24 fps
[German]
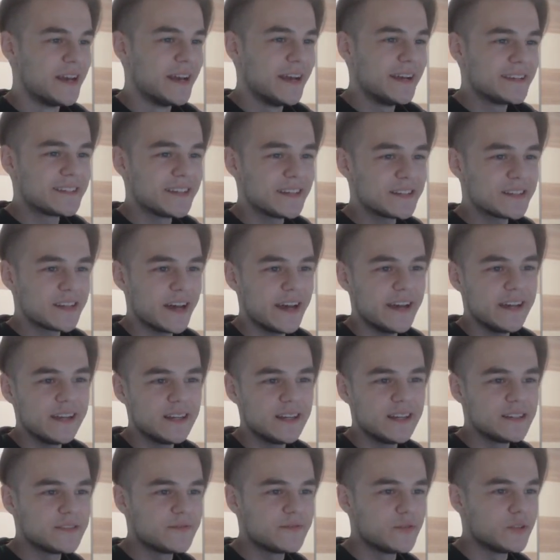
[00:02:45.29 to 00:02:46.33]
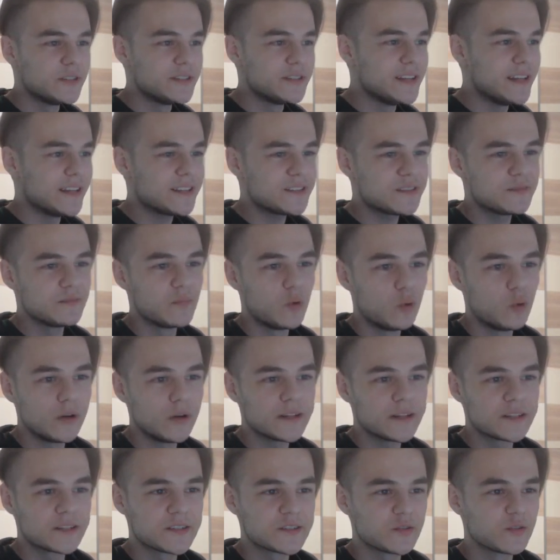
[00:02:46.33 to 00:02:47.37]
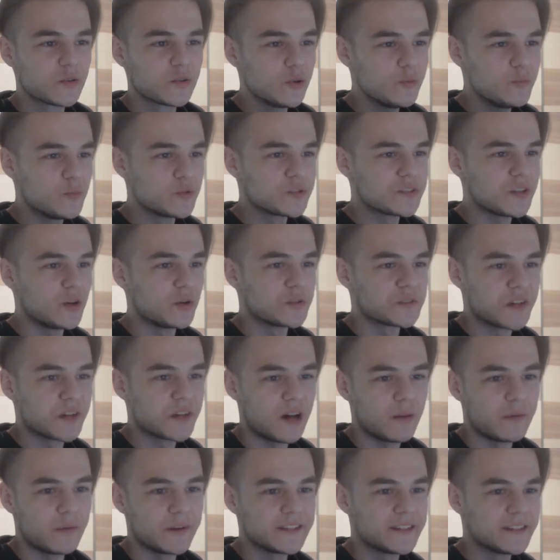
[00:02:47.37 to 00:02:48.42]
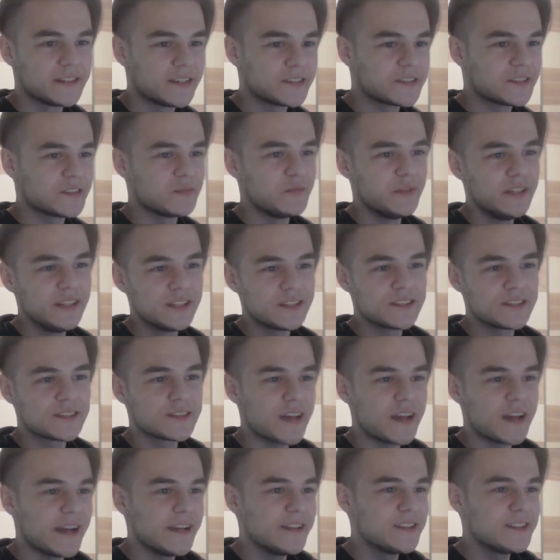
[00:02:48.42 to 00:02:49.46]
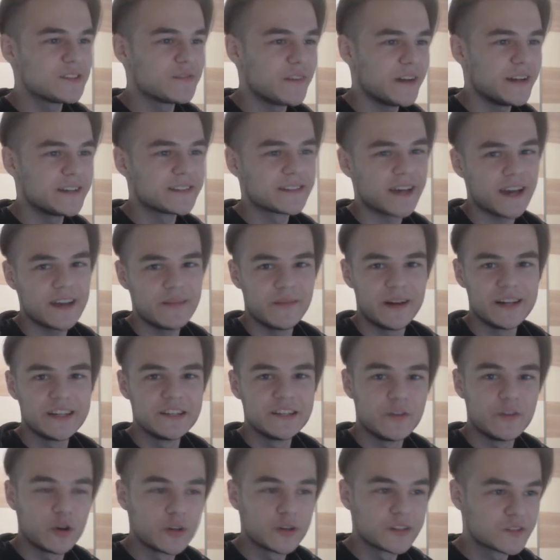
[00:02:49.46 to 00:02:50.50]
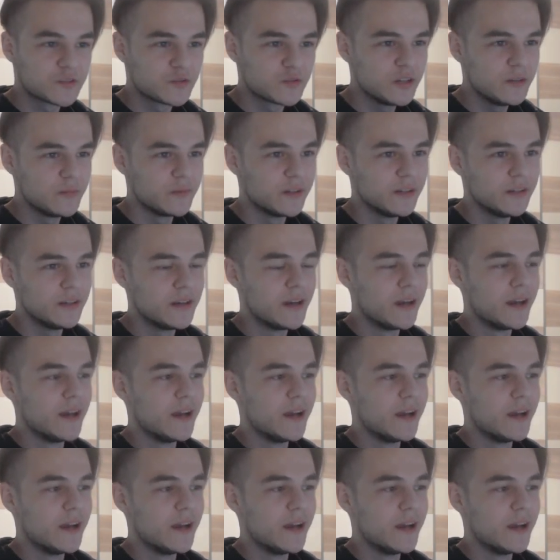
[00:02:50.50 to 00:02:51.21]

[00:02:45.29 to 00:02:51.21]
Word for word: Ich hatte eigentlich für die letzten Monate so einen Rhythmus ausgearbeitet, dass ich mindestens ein, zwei, dreimal die Woche streame.